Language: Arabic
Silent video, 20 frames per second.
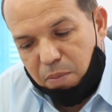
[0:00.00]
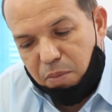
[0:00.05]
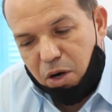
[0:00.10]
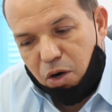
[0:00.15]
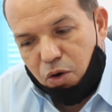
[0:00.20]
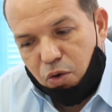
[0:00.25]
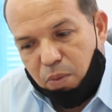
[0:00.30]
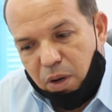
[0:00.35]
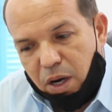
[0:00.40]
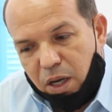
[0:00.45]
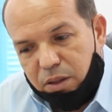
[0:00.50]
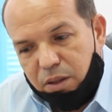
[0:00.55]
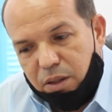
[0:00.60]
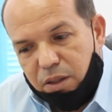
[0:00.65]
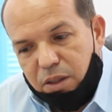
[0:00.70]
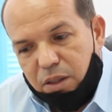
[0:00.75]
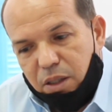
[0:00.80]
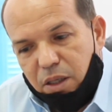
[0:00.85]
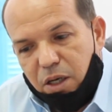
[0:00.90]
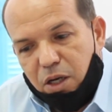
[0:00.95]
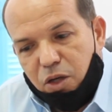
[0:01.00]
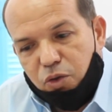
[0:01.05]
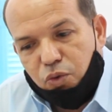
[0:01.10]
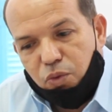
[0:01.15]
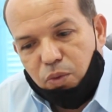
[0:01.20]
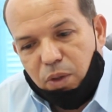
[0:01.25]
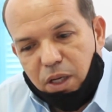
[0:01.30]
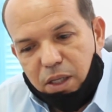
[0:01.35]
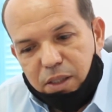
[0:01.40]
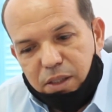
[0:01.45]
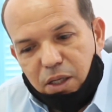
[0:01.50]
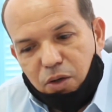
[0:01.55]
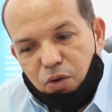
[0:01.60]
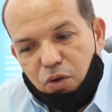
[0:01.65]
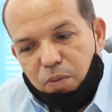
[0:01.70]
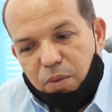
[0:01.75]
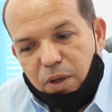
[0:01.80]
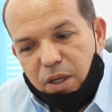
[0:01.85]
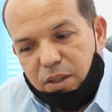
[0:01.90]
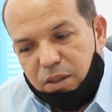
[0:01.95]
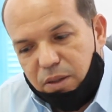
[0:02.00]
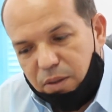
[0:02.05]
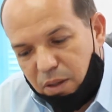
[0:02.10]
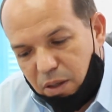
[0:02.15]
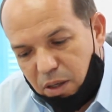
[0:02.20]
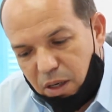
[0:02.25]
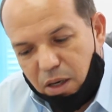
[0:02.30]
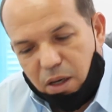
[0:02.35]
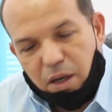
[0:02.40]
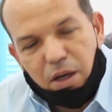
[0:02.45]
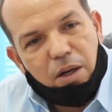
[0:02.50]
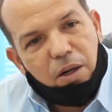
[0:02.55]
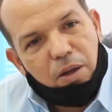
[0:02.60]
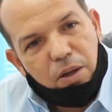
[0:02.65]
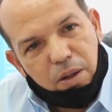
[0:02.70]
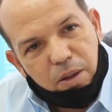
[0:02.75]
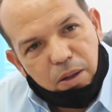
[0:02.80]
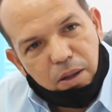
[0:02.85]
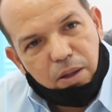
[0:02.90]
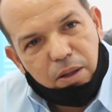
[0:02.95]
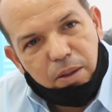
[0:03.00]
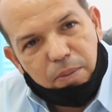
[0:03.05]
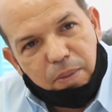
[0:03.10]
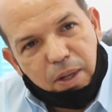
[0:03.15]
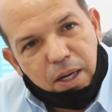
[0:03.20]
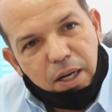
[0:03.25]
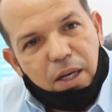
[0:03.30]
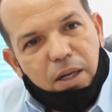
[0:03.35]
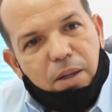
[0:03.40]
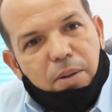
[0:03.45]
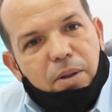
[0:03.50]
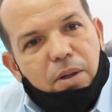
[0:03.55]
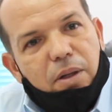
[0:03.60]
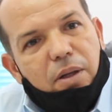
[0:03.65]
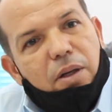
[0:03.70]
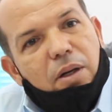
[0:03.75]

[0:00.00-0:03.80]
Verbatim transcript: الابار ومحطه الزارات والخزان غمراس معناها